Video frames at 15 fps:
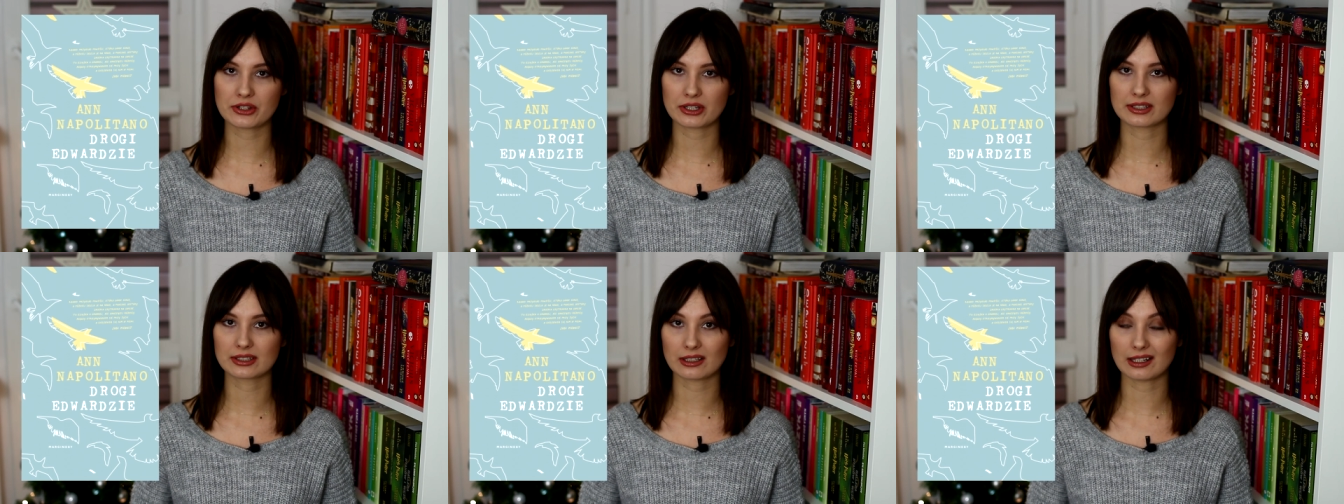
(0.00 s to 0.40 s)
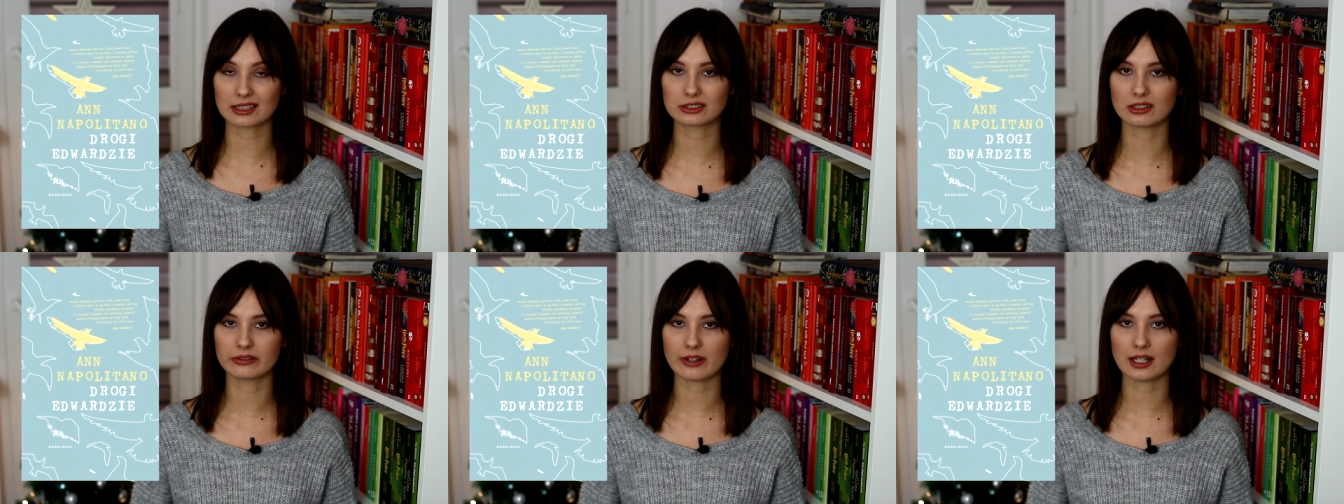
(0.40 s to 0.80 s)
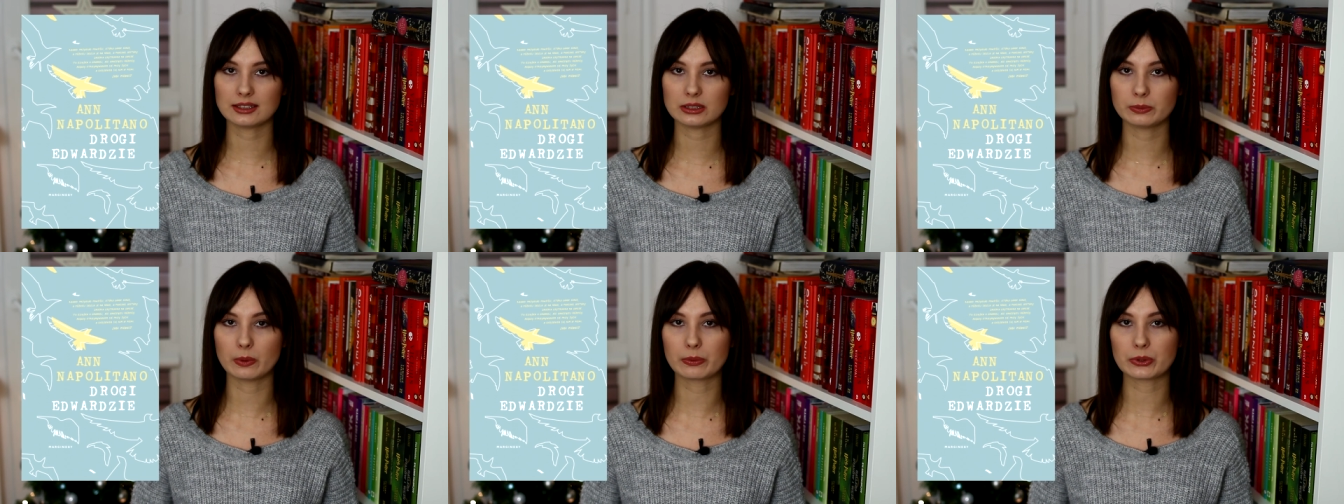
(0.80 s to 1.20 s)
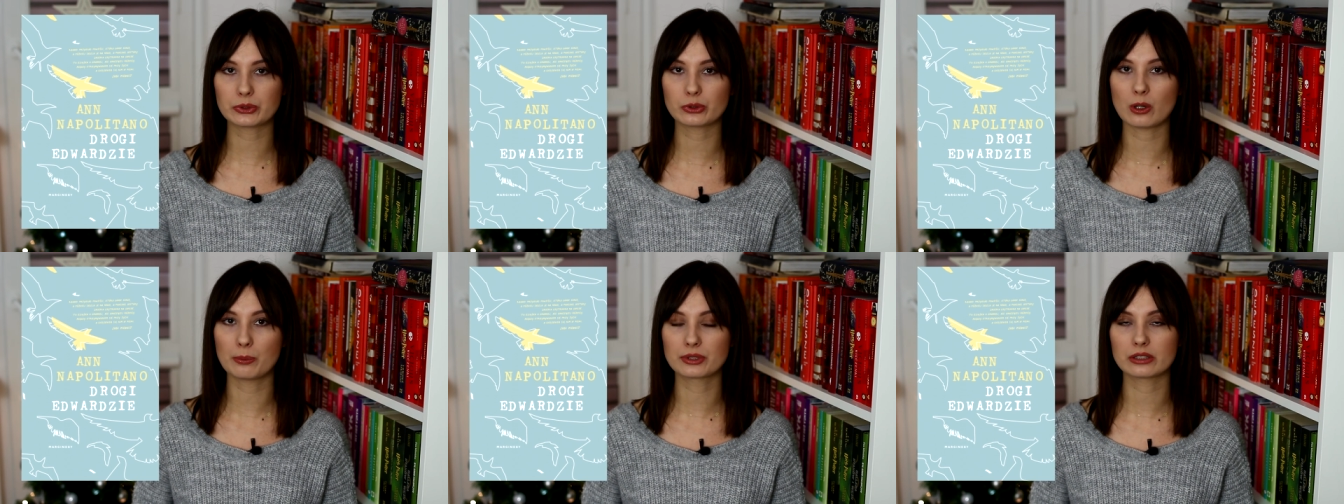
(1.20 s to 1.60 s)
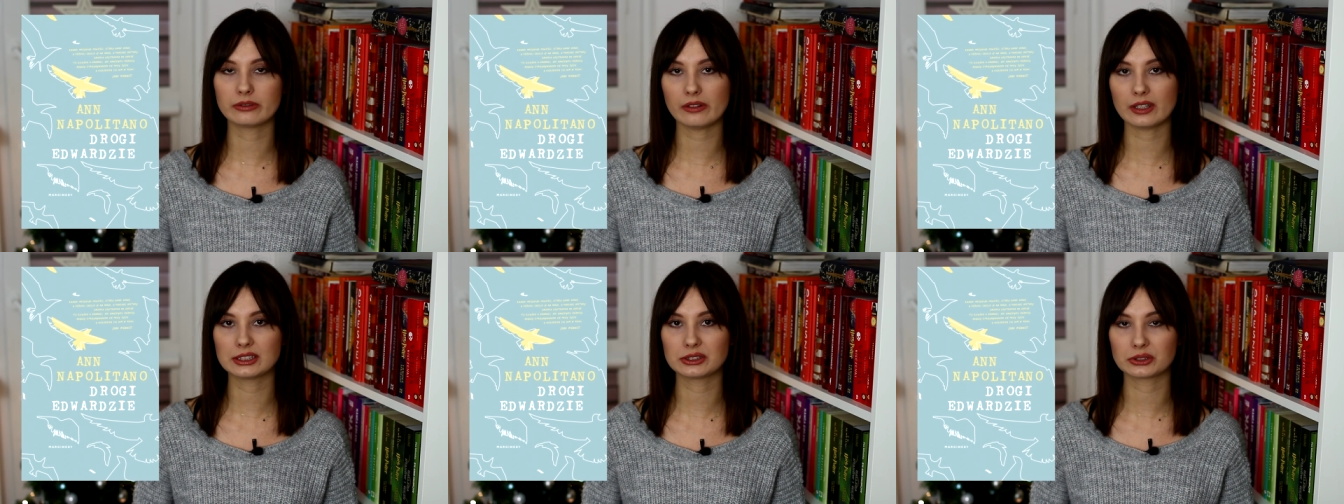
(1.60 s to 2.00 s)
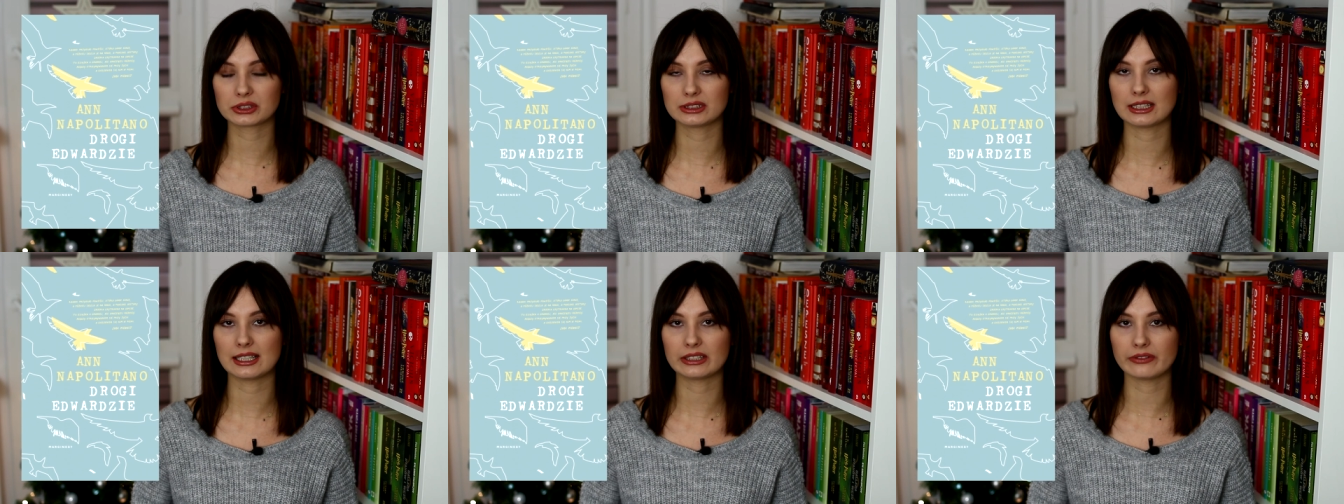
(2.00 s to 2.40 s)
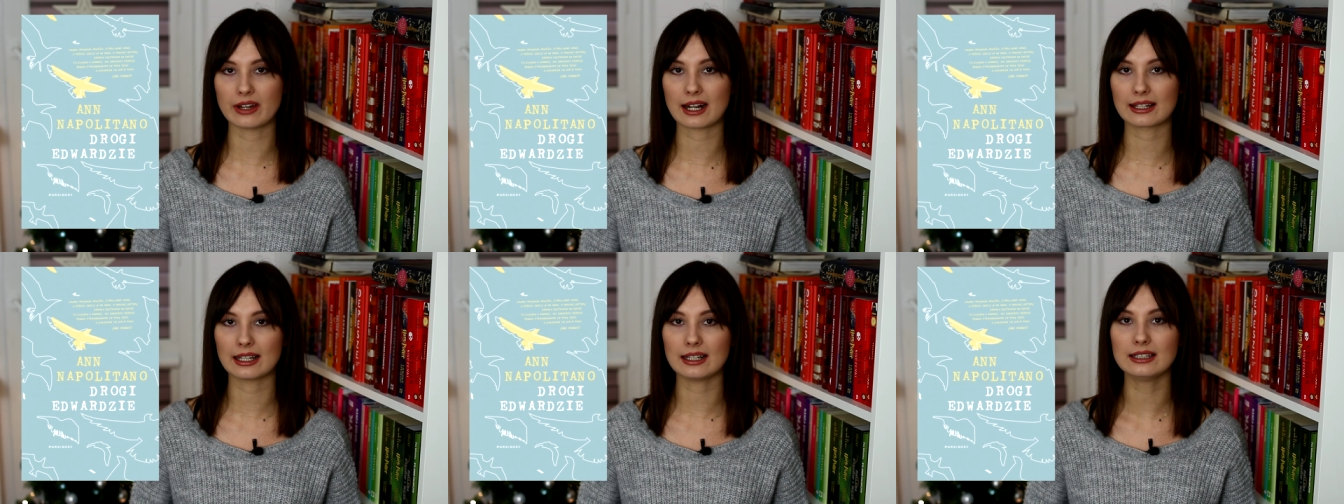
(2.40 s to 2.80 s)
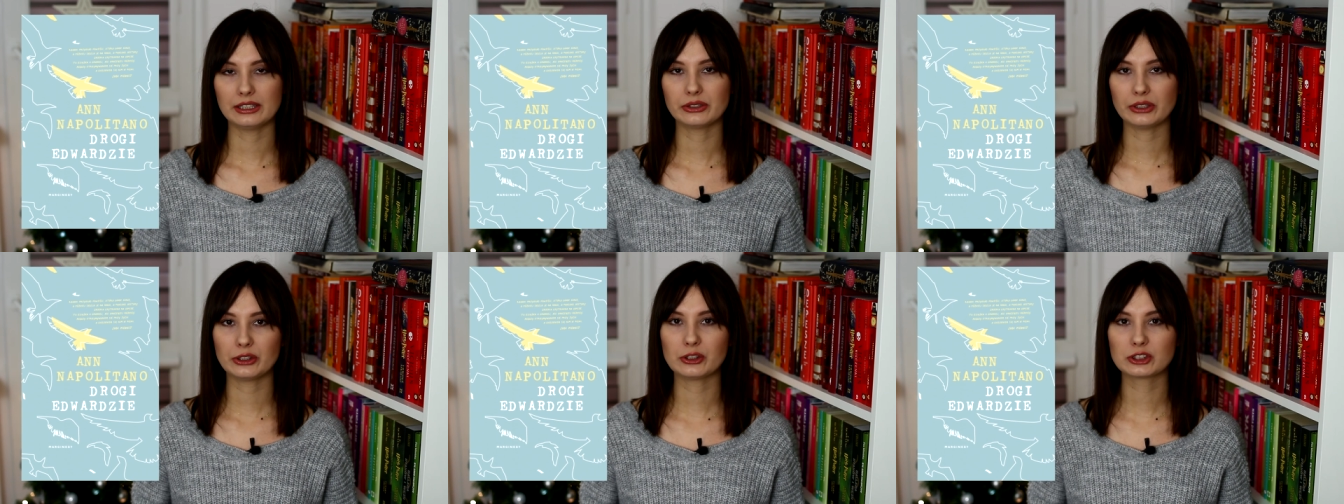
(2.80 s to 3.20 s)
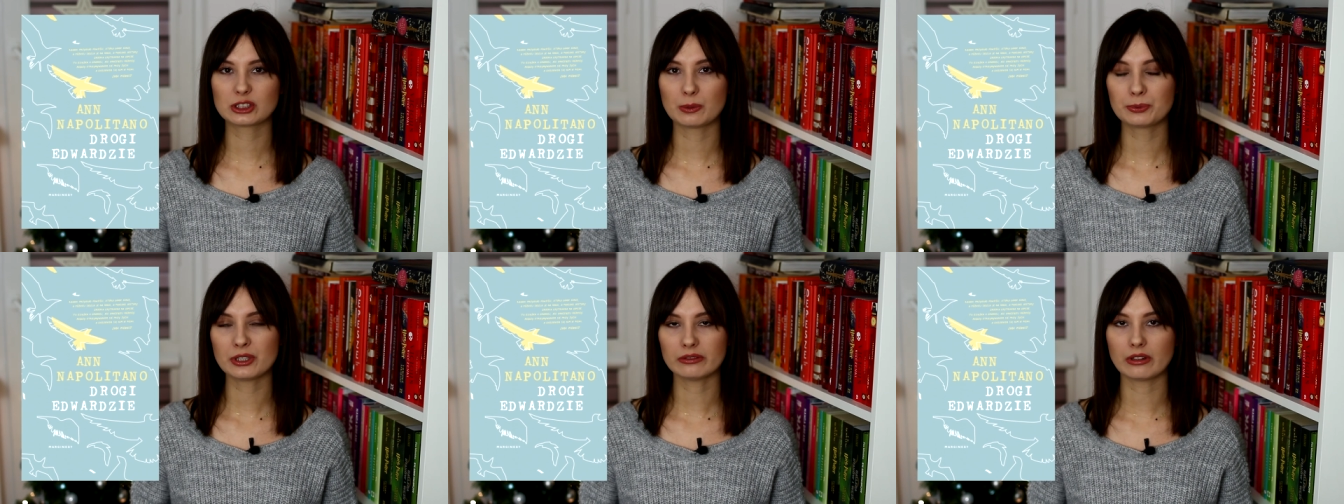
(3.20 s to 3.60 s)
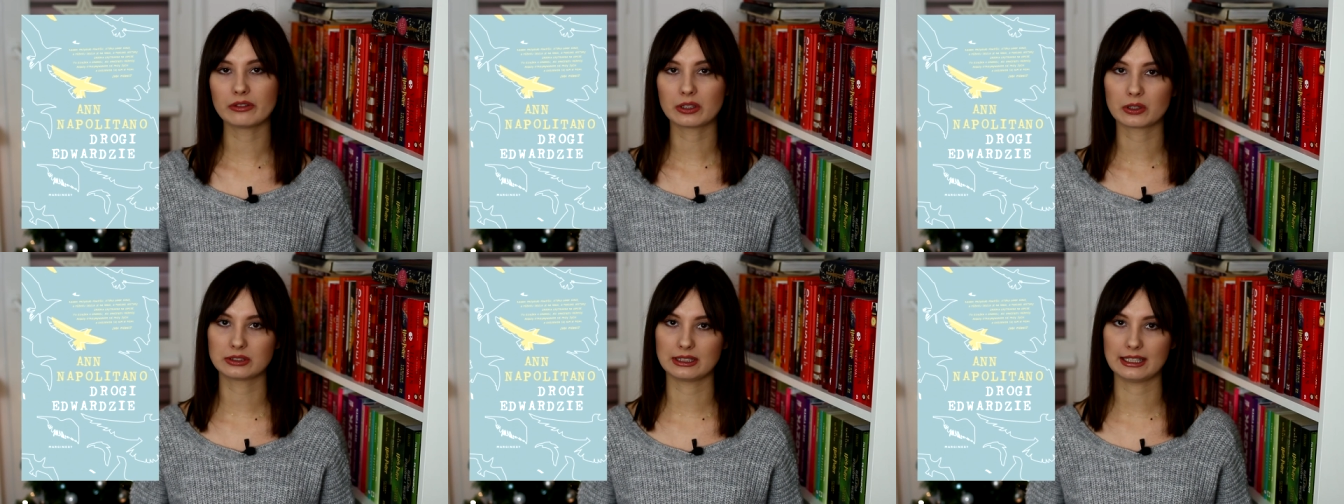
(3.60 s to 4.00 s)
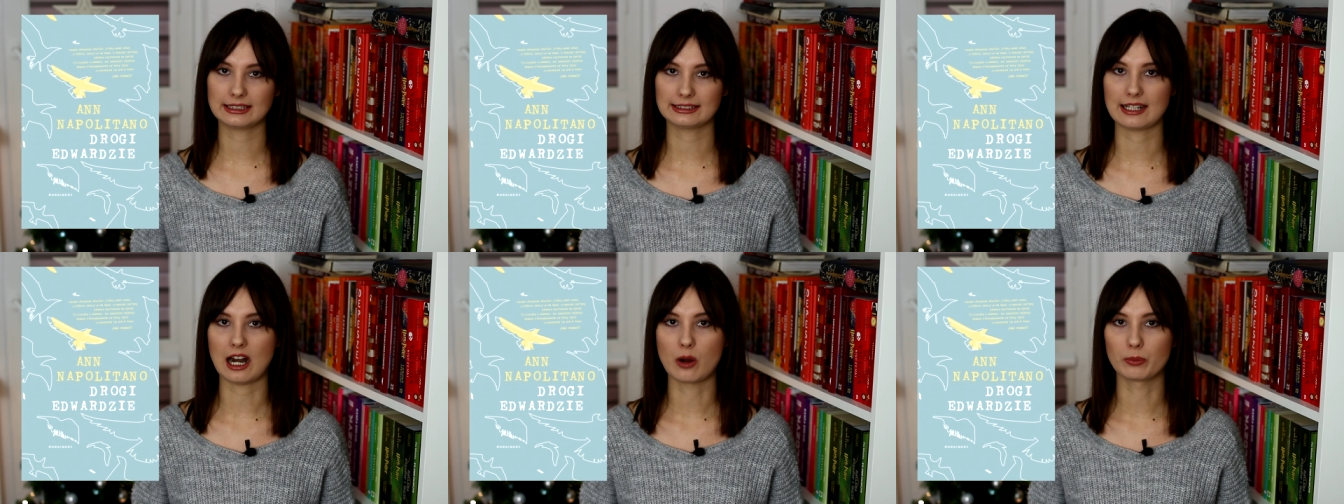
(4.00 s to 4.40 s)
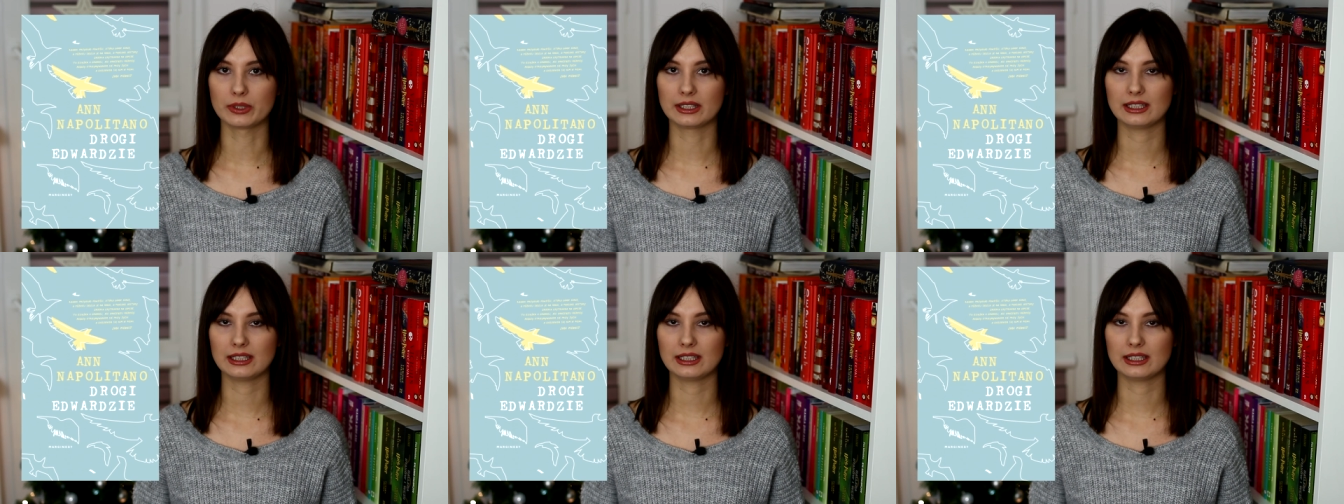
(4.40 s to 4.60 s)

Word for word: zrelaksować i po prostu obserwować to życie Edwarda i to jego stopniowe wychodzenie z traumy.